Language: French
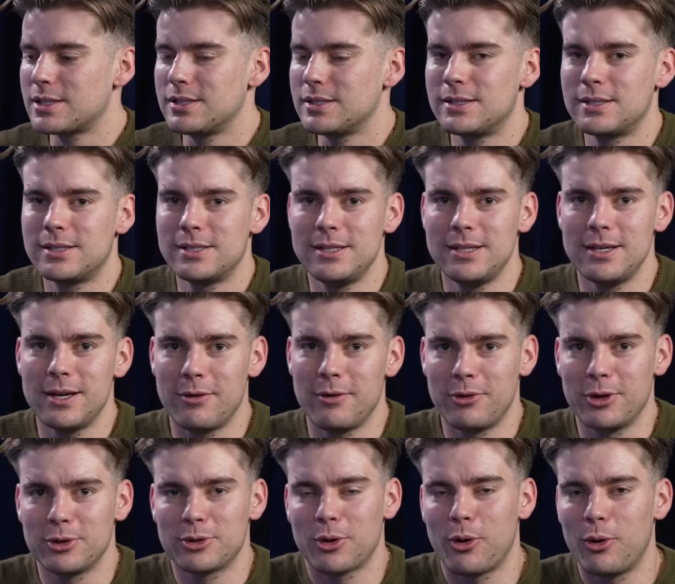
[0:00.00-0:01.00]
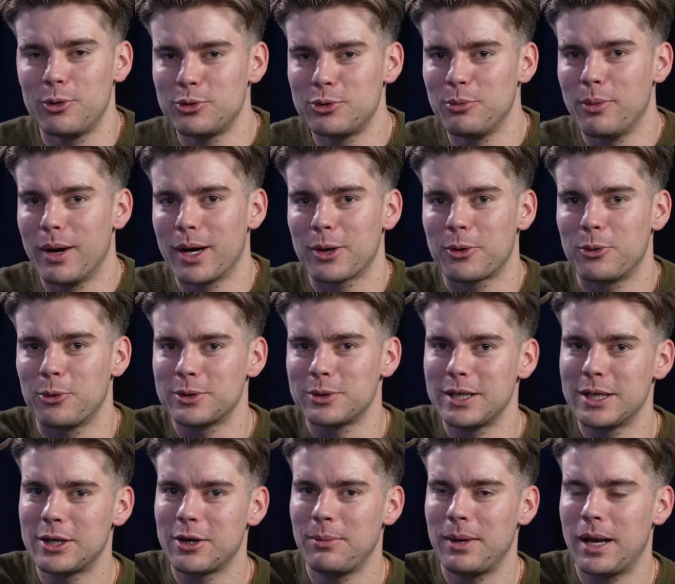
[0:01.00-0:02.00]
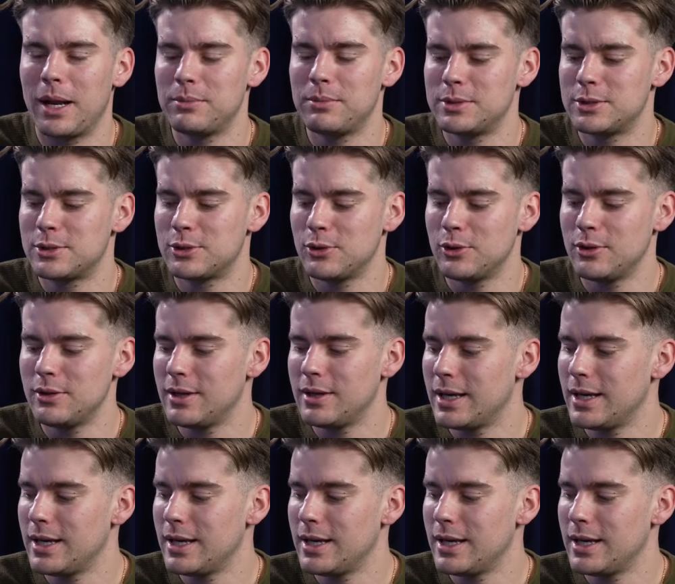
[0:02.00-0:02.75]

Ici, votre hôte Hubert Côté, comme à l'habitude.